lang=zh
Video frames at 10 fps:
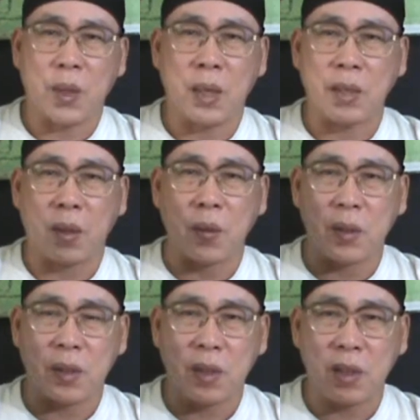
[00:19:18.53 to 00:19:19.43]
我刚刚讲过，
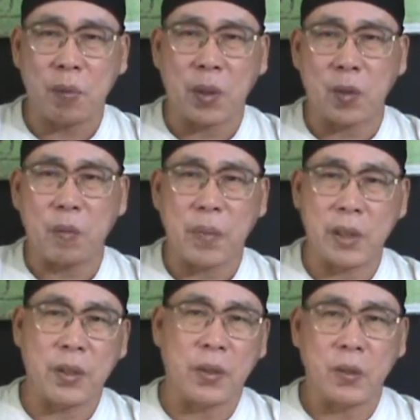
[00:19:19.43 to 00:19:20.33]
你的基本功
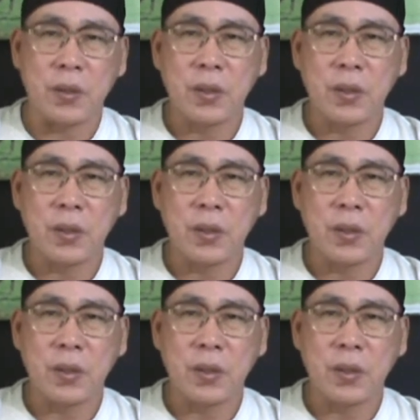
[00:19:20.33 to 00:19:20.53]
没有，